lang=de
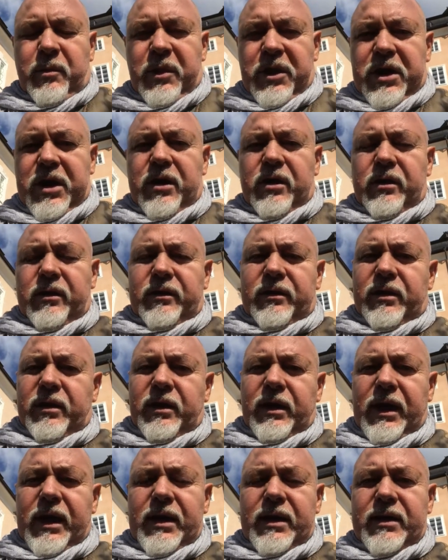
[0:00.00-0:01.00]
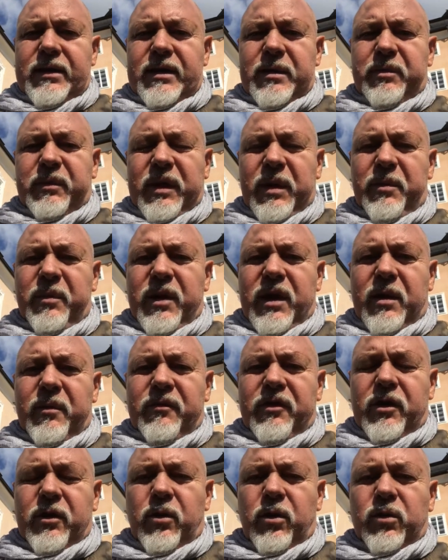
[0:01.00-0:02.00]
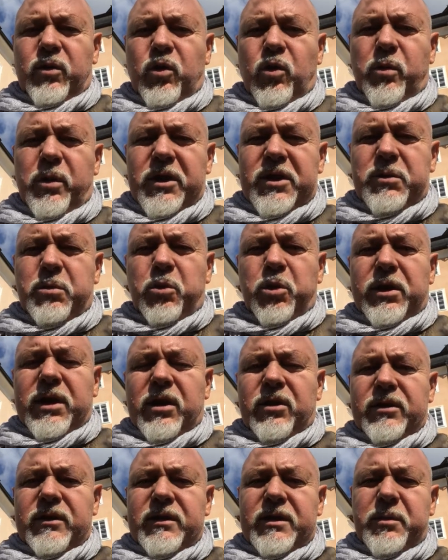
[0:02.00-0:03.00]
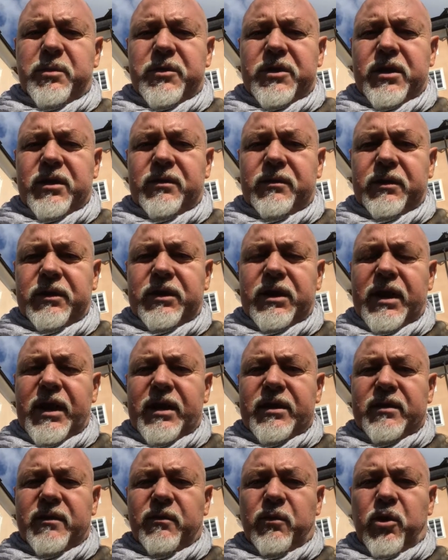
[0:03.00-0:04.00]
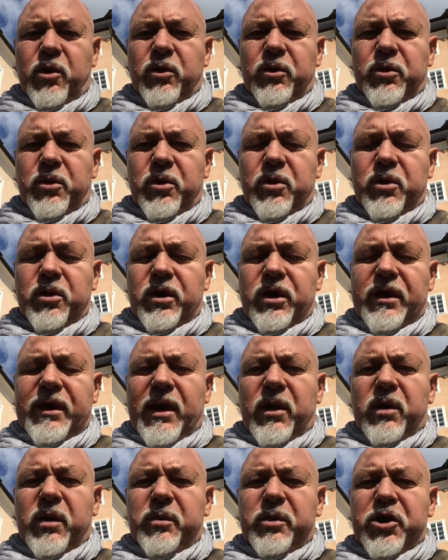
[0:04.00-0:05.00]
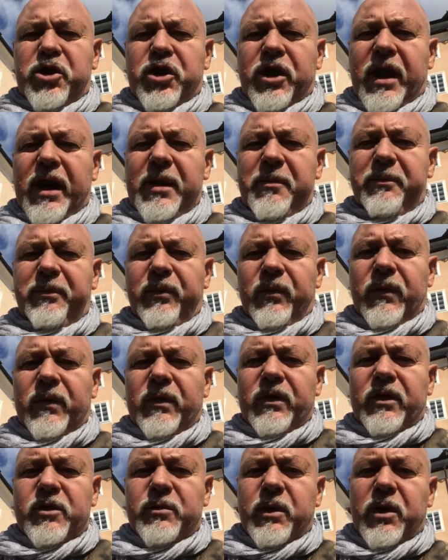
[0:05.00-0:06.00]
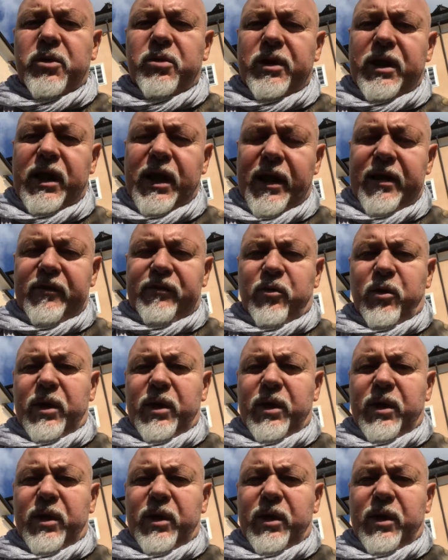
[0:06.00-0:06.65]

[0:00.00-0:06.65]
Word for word: beginnend Ende September, Anfang Oktober 2017 in den nächsten Wochen noch genauer beschreiben. Das war nur eine kleine